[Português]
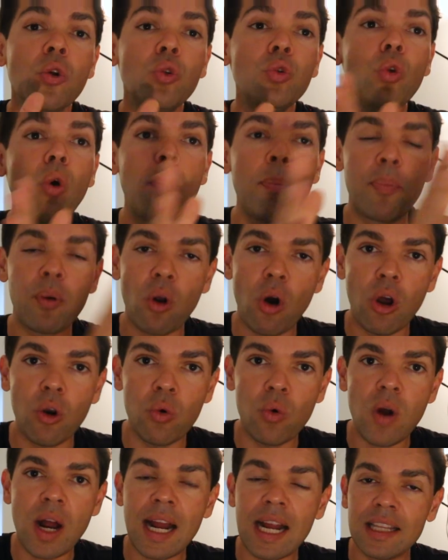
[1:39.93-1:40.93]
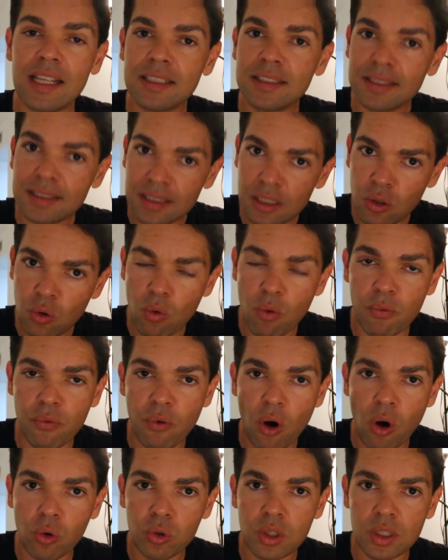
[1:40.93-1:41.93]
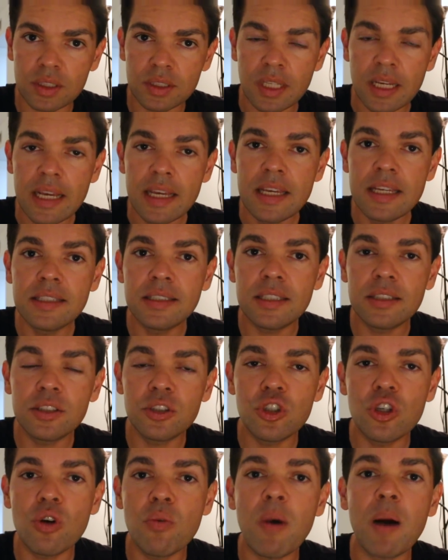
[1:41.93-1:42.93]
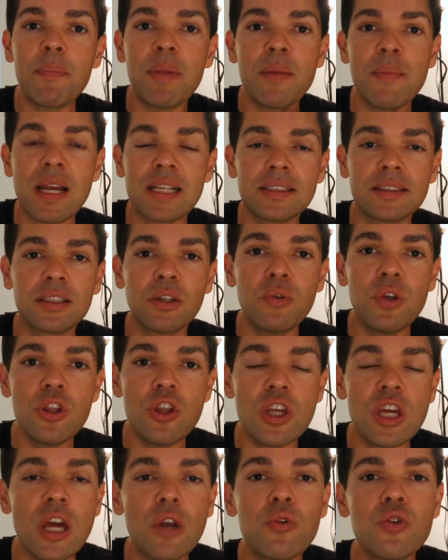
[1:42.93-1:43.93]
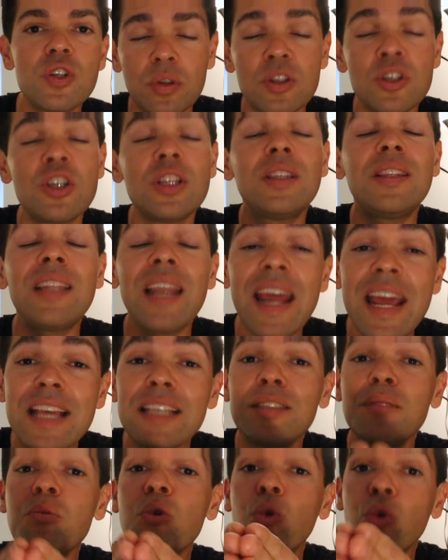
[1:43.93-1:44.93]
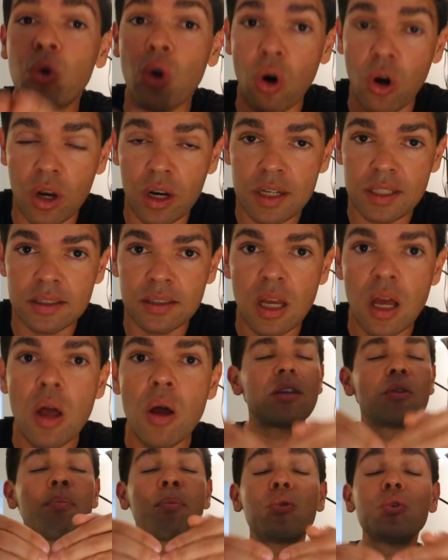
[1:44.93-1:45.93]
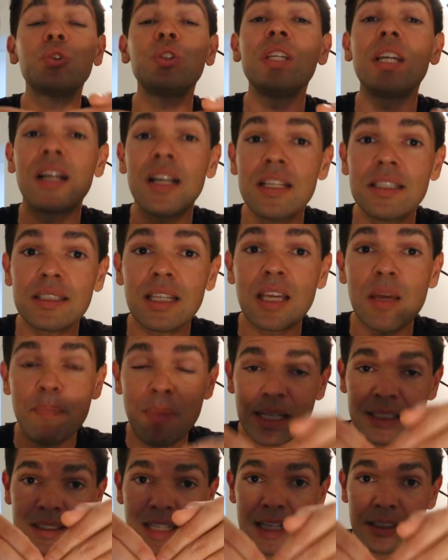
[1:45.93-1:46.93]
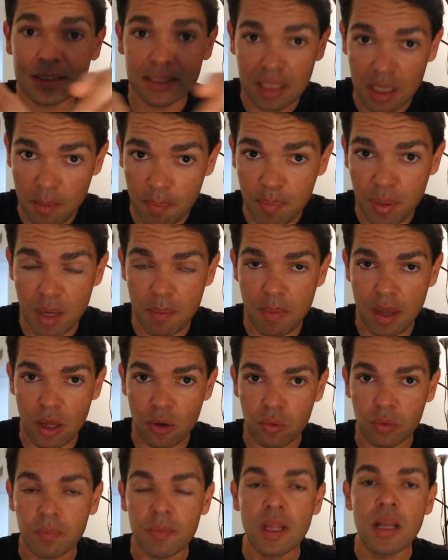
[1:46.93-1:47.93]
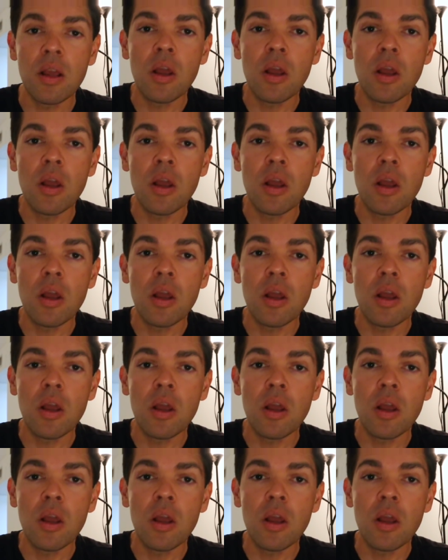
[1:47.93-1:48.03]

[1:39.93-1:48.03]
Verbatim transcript: no prólogo, a cada cinco voltas existia uma premiação em dinheiro de, de 3 mil dólares para o ciclista que passasse em primeiro.